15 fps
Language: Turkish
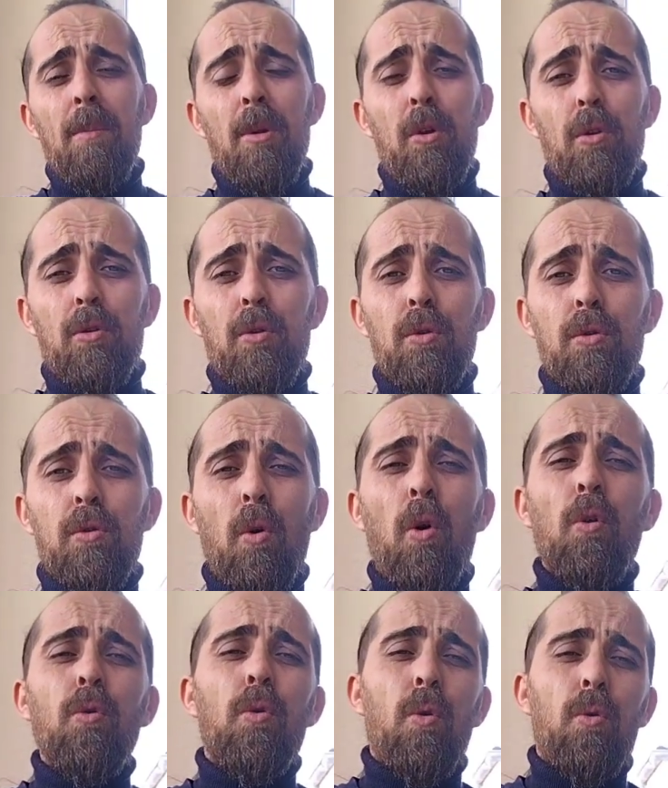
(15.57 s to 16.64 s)
Biliyorsunuz
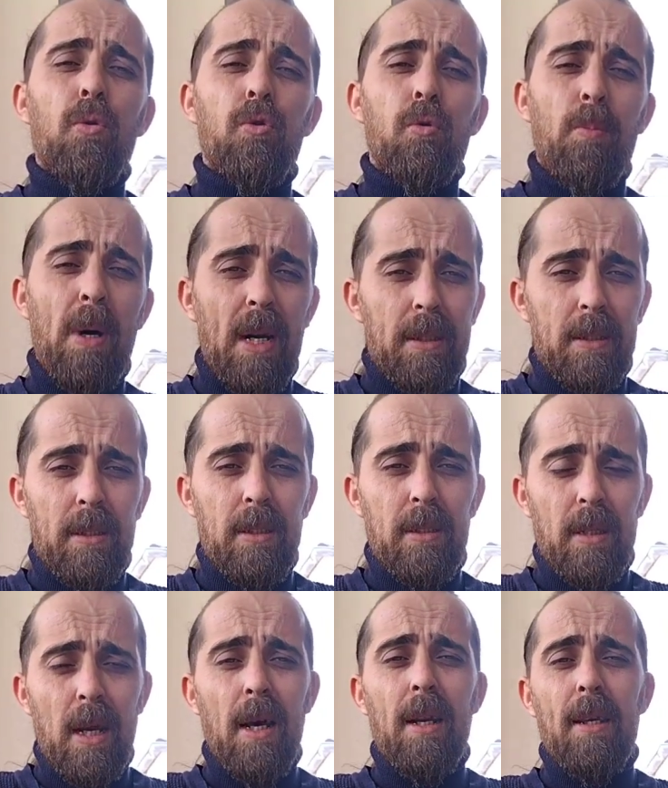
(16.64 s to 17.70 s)
19 Mart
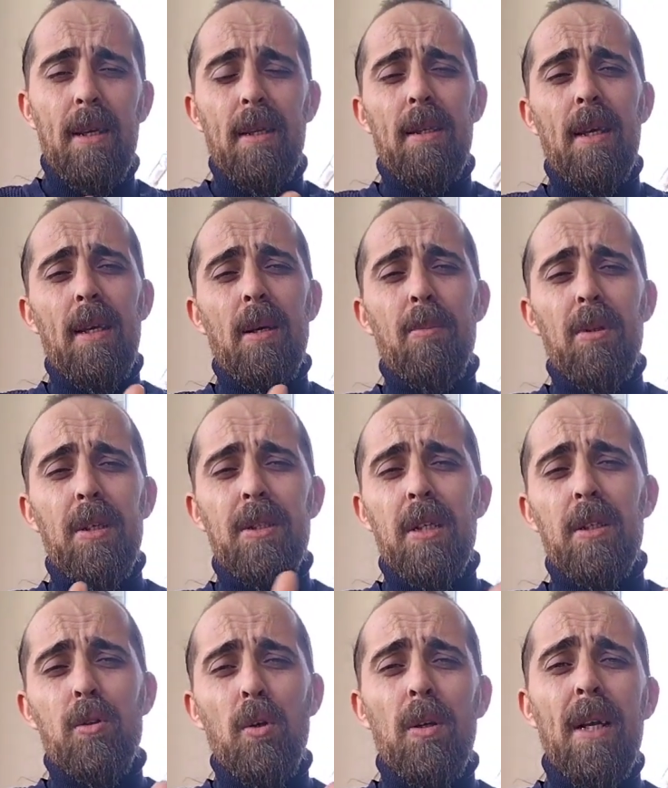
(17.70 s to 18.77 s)
tarihinde
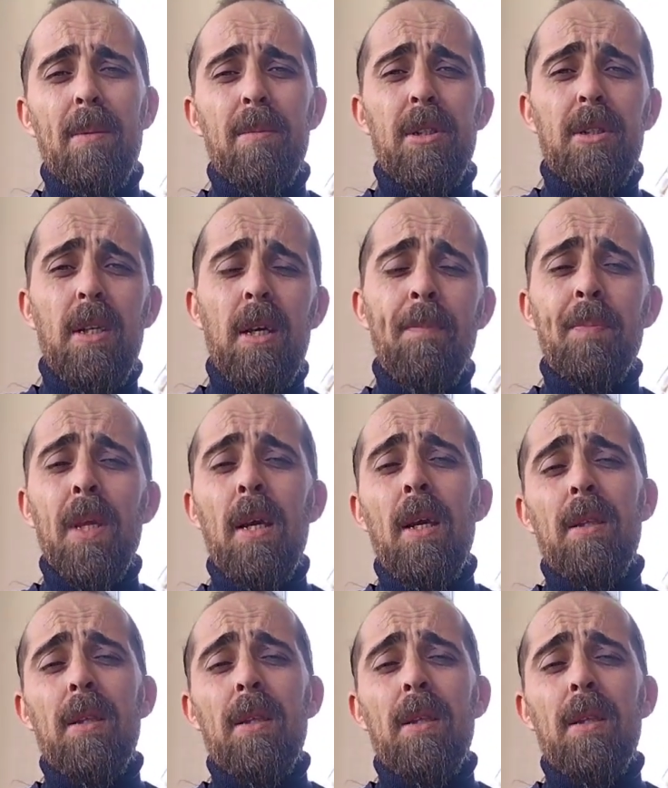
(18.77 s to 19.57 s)
yapılacağı söylenmişti.